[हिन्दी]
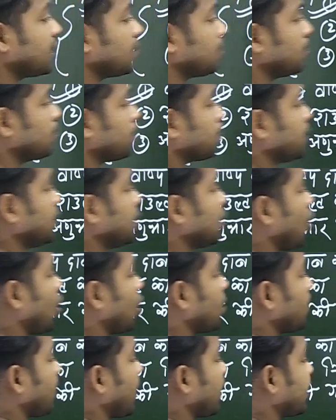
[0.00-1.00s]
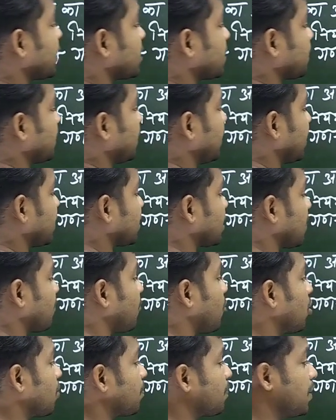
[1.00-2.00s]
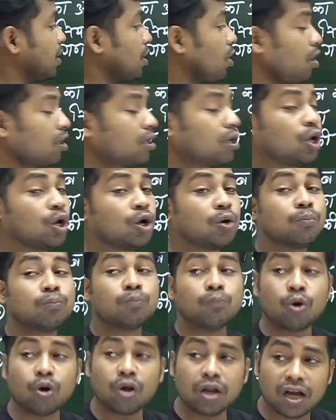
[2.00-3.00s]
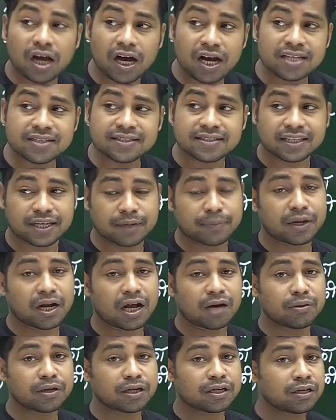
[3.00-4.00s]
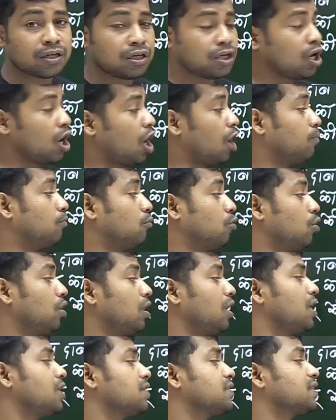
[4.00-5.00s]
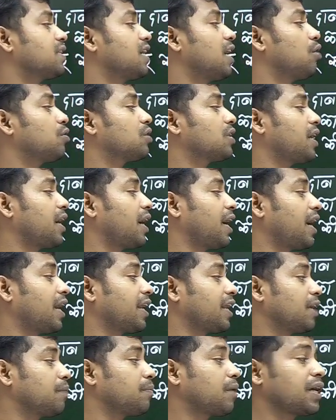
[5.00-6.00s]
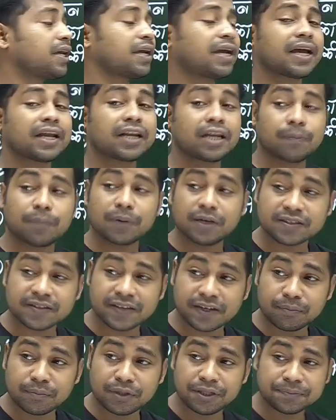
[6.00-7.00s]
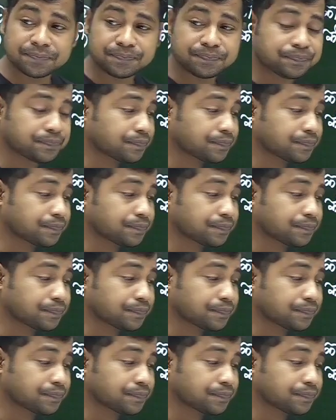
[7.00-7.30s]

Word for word: नियम पी नॉट माइनस पी एस अपॉन पी नॉट मोल अंश के बराबर अब मोल अंश क्या होता है एन ए बाई एन ए प्लस एन बी